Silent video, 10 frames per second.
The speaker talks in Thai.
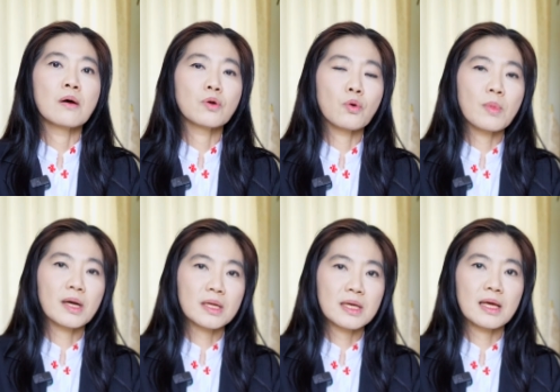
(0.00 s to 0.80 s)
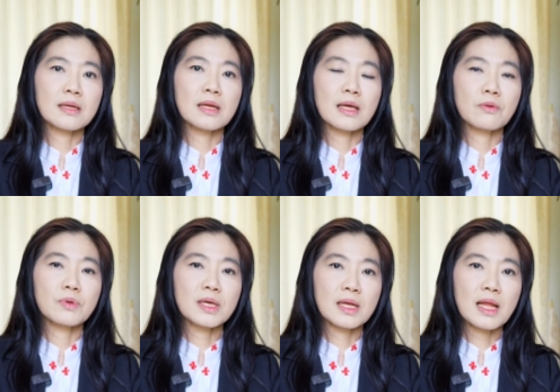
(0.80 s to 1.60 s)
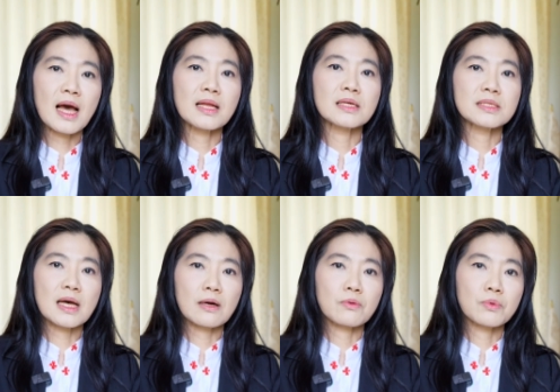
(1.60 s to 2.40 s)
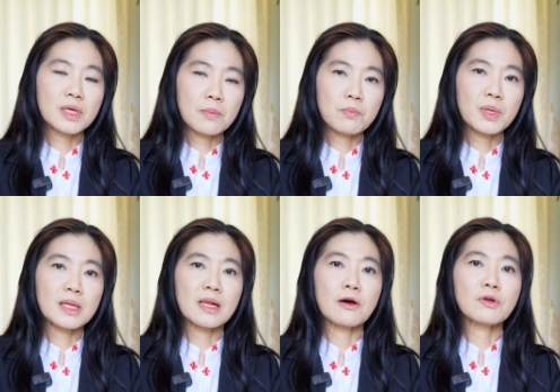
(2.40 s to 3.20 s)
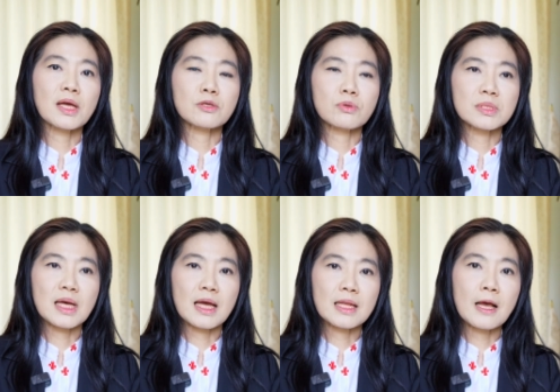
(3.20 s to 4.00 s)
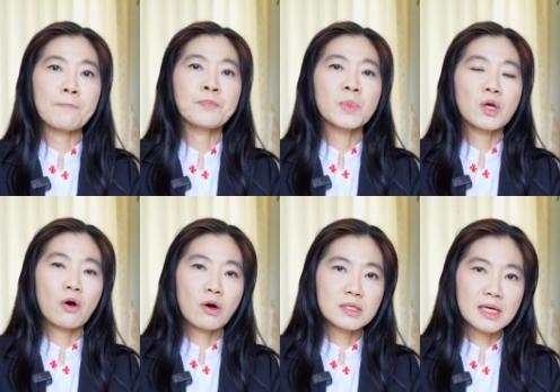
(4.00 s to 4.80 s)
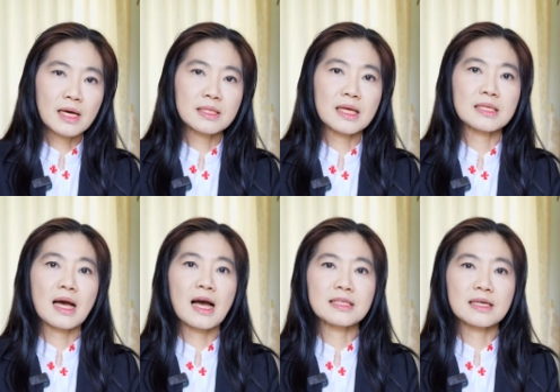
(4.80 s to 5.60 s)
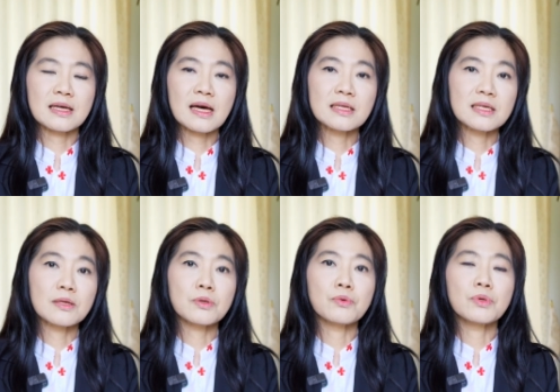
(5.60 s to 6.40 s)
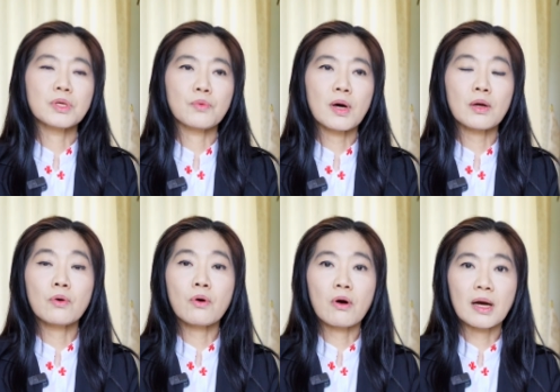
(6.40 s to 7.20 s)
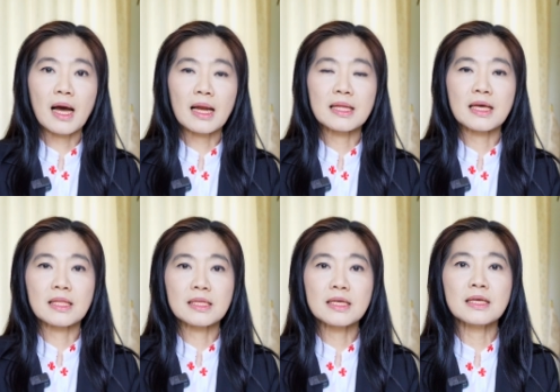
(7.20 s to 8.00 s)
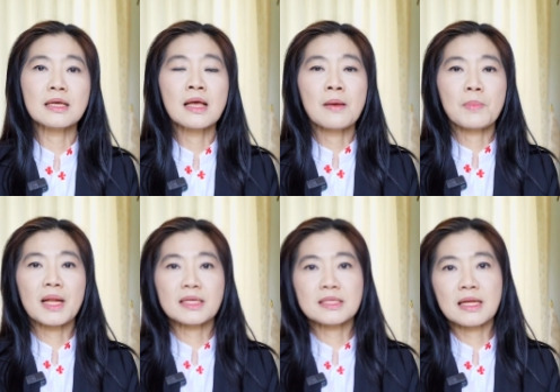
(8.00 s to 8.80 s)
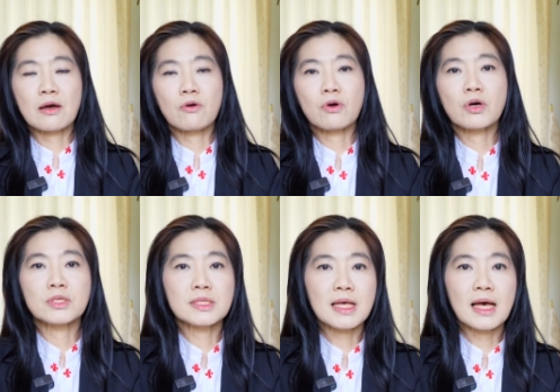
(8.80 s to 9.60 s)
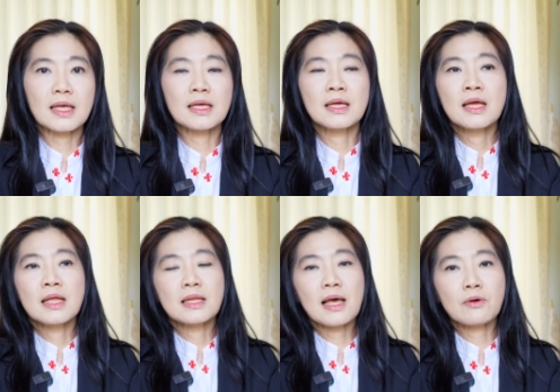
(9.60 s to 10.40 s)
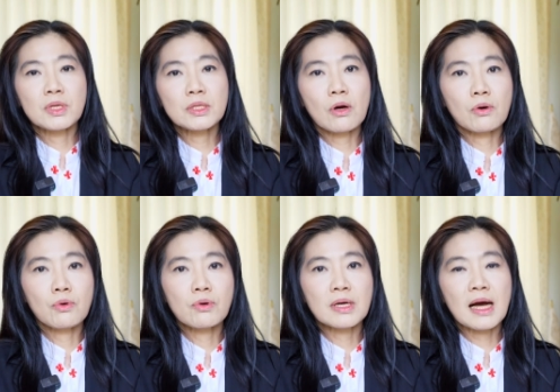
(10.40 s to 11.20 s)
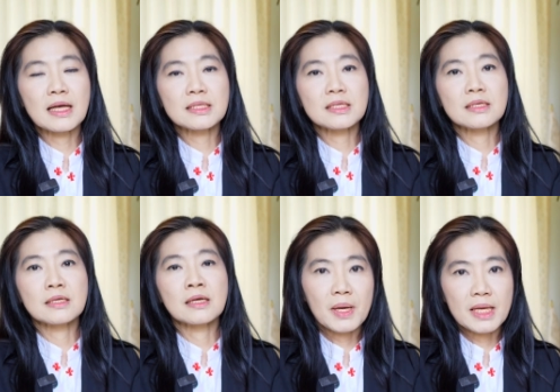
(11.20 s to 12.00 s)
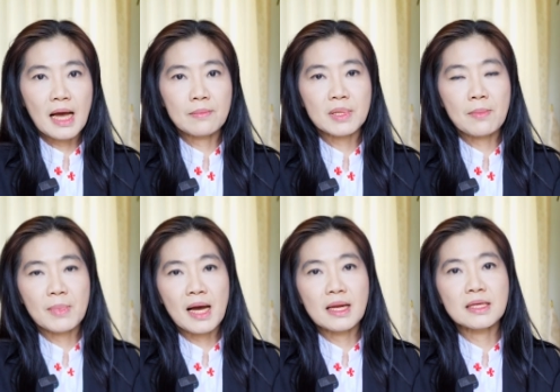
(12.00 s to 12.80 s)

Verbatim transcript: ลงมาเรียนในโรงเรียนได้เนื่องจากโรงเรียนปิดแล้วเด็กส่วนใหญ่เนี่ยก็จะตัดขาดจากการเรียนรู้หรือว่าโลกของการเรียนที่เป็นลักษณะของออนไซต์แนวคิดของโครงการจึงพยายามทำงาน